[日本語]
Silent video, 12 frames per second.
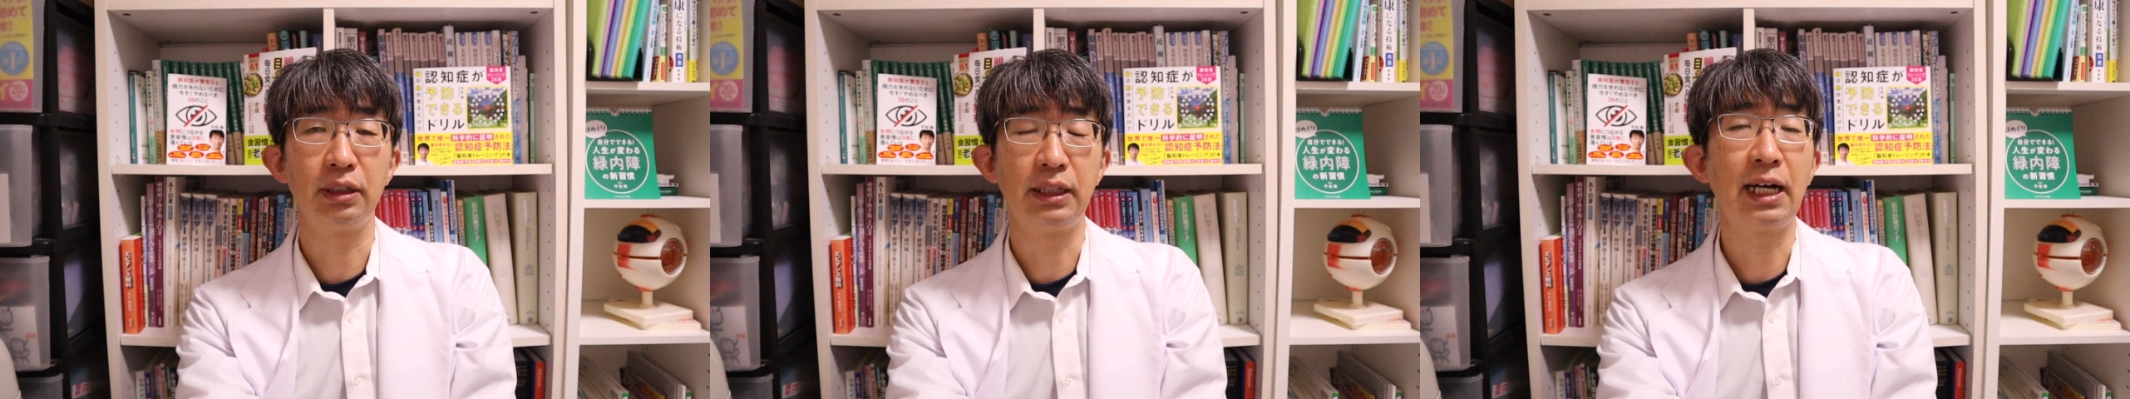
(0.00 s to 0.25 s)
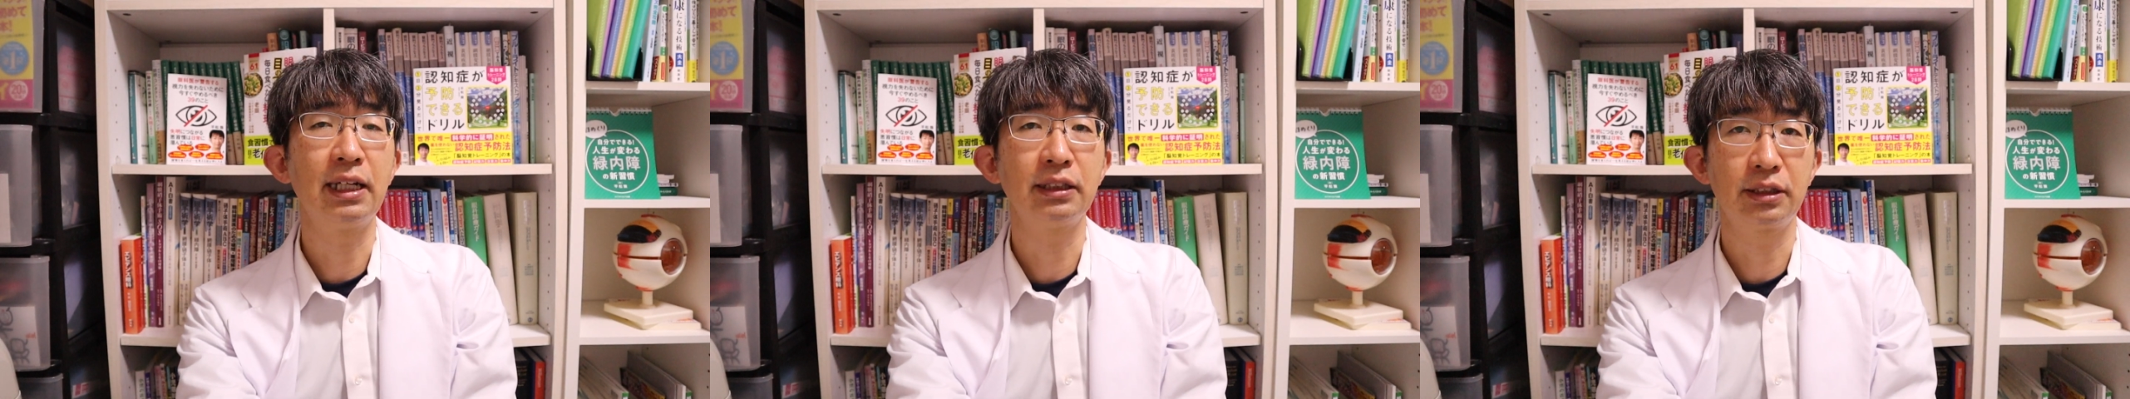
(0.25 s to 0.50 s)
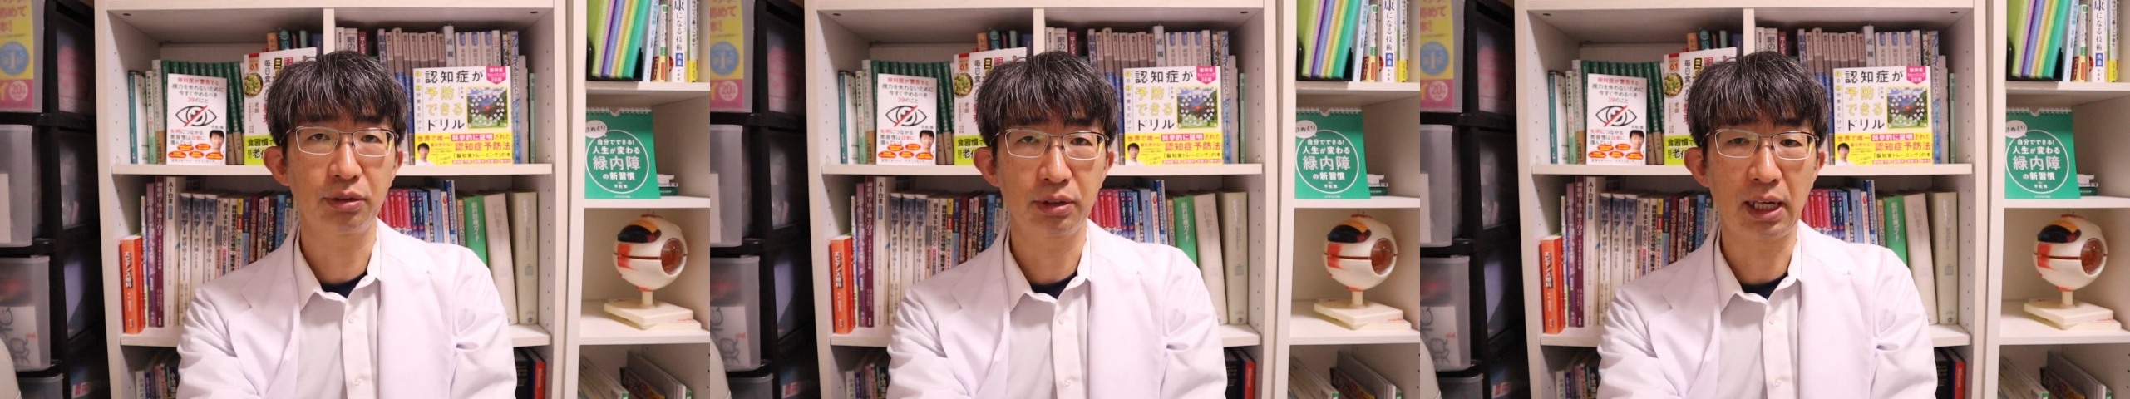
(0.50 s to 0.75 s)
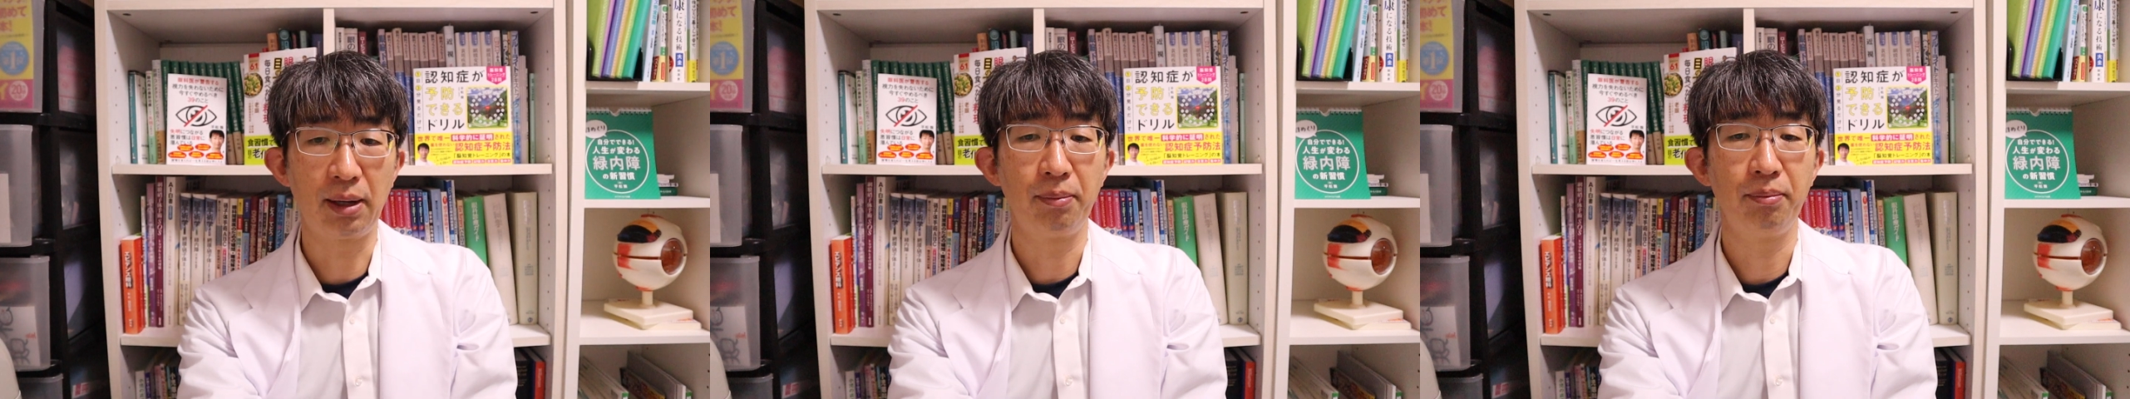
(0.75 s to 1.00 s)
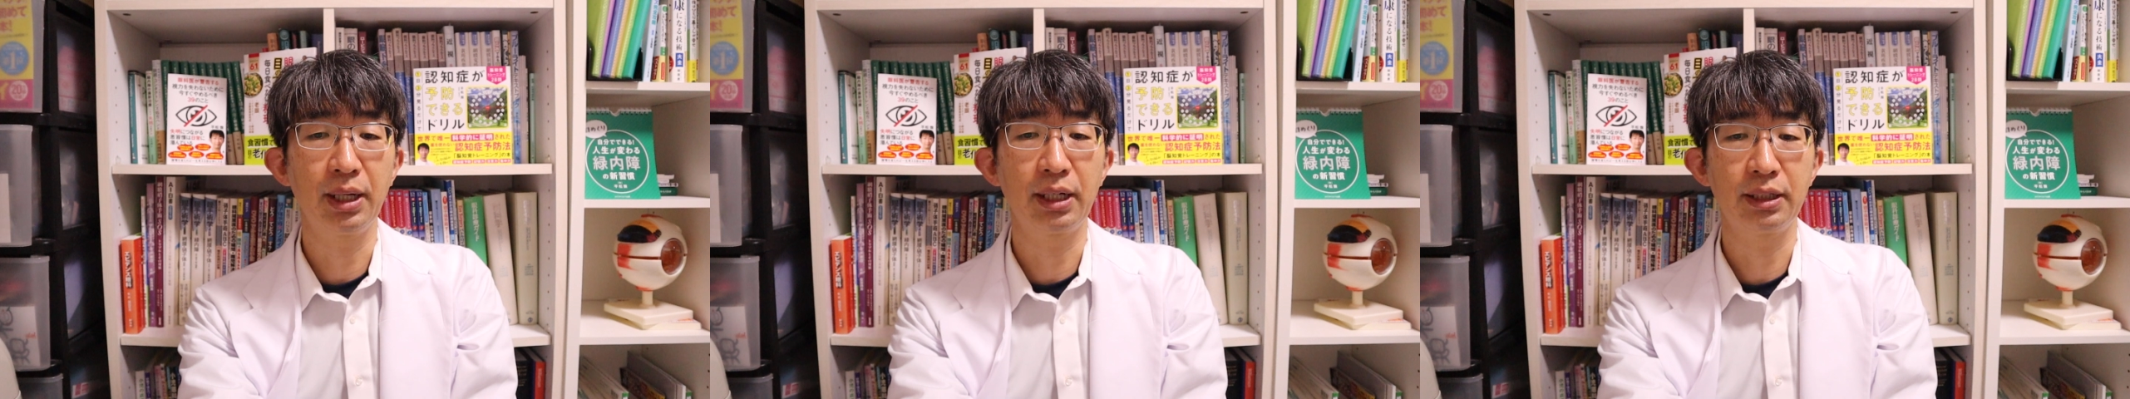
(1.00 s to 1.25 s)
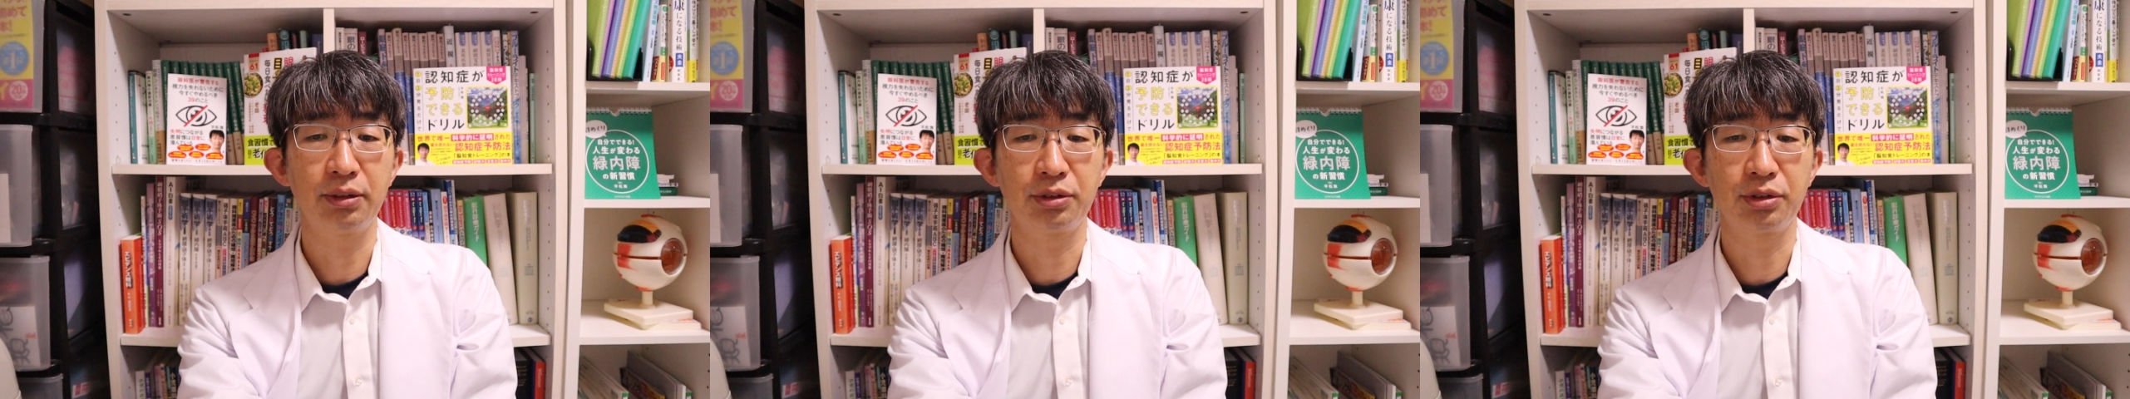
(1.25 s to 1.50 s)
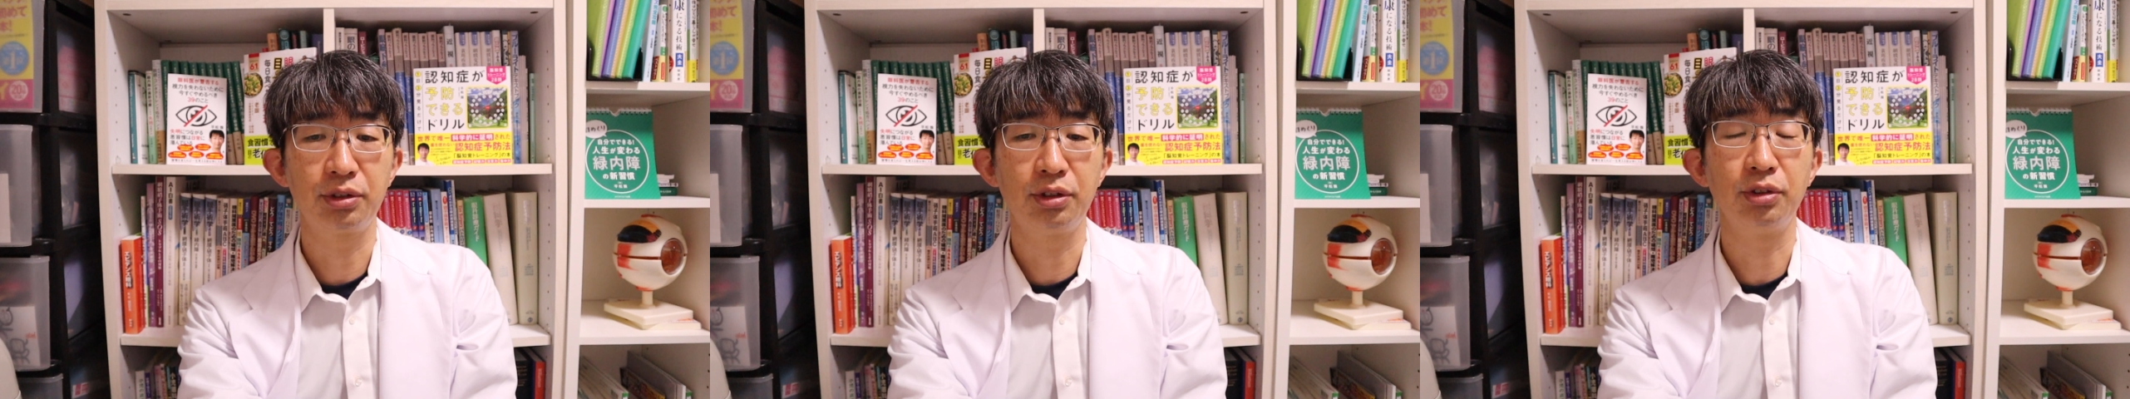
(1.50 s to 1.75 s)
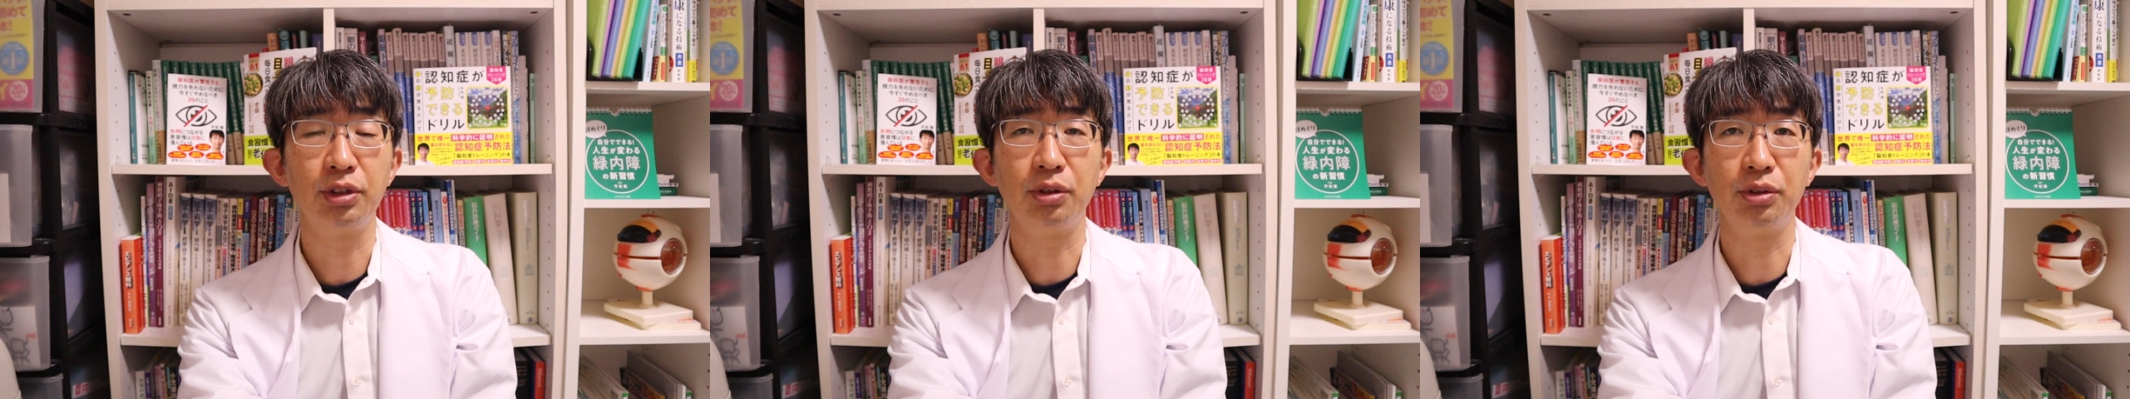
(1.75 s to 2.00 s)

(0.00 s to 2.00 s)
乱視とかメガネを作るのに